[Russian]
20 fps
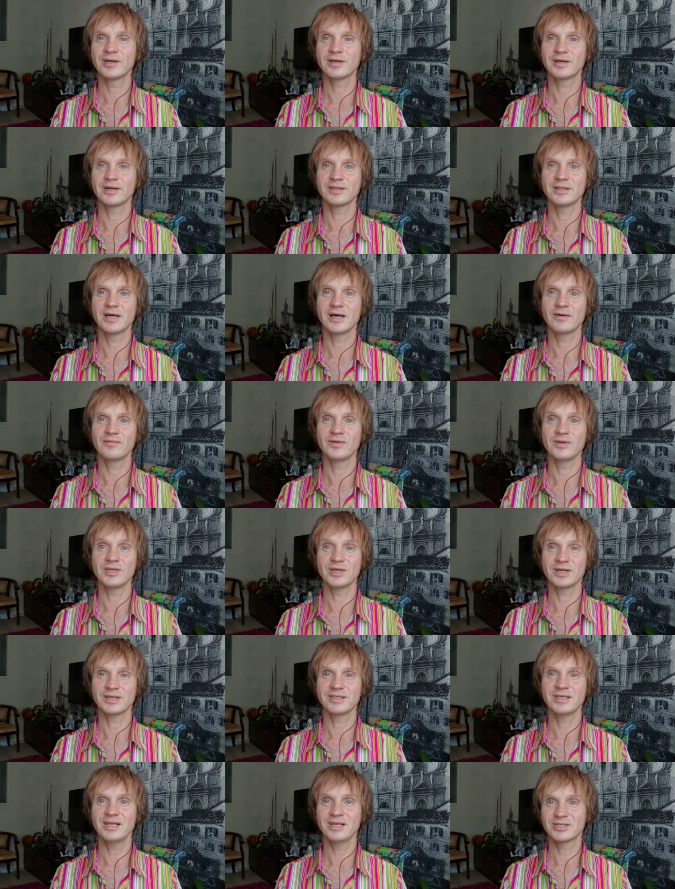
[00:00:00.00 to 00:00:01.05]
когда вы не
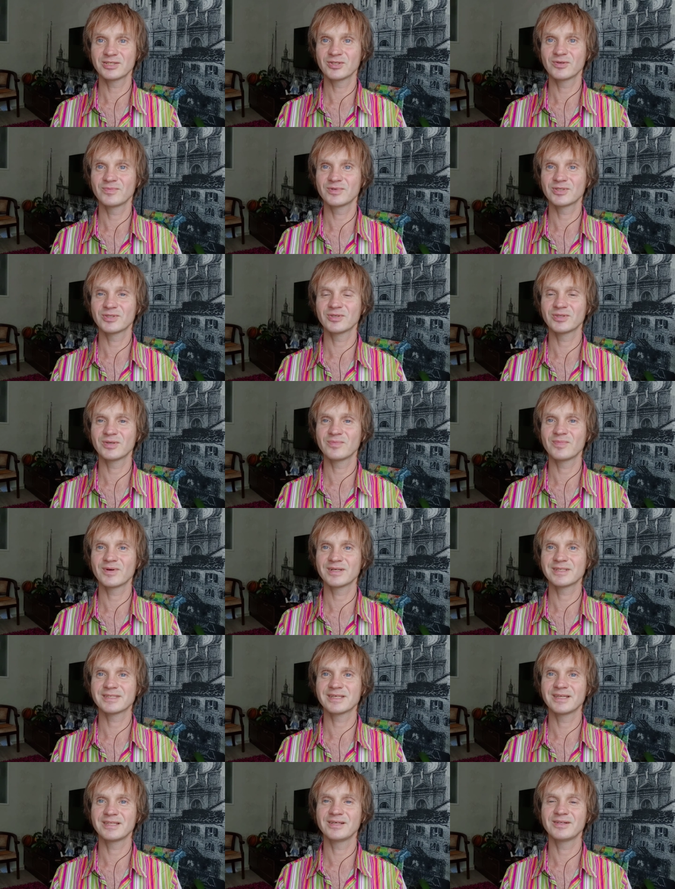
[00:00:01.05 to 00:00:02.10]
хотели, чтобы что-то
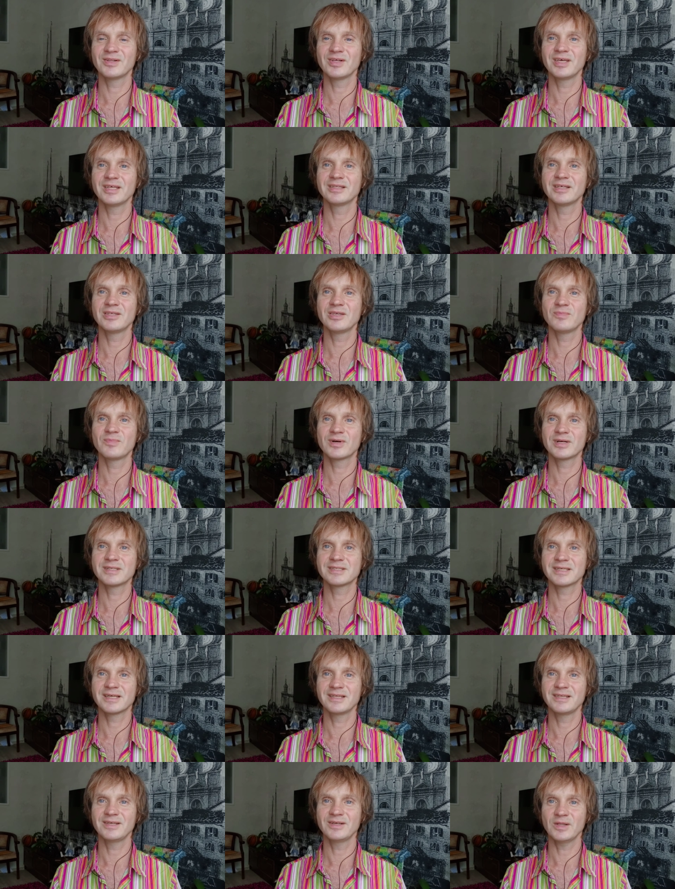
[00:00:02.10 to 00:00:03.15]
происходило, и это не
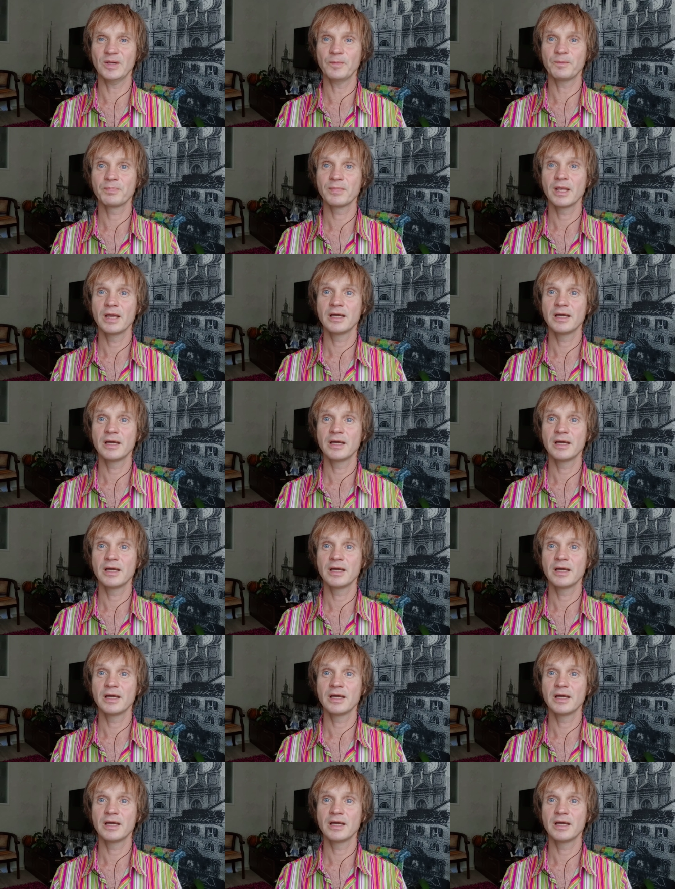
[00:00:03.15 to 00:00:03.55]
происходило.